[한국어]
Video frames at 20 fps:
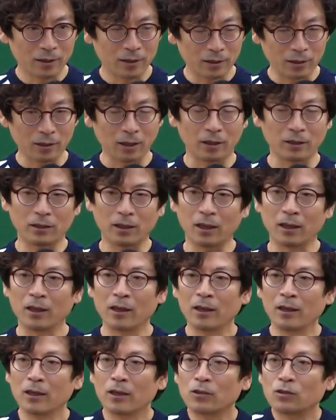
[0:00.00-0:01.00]
이렇게 이때
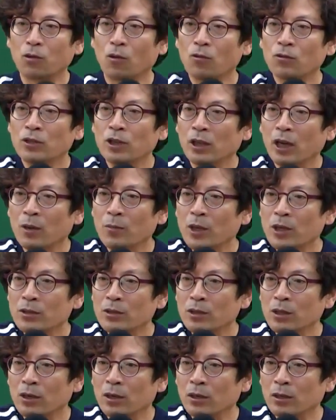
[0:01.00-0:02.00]
종전의
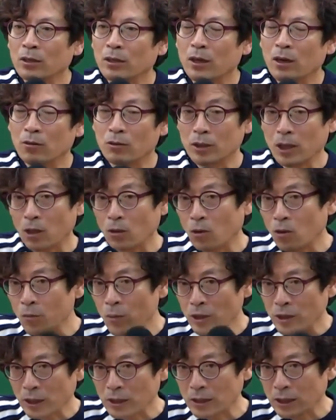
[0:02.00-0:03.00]
면적하고 새로운
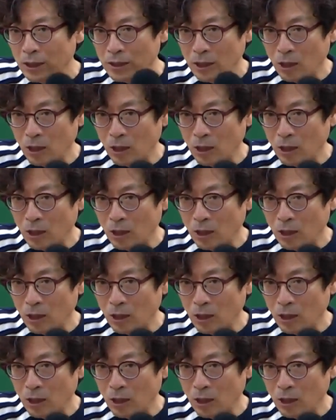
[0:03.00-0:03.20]
면적 있잖아요.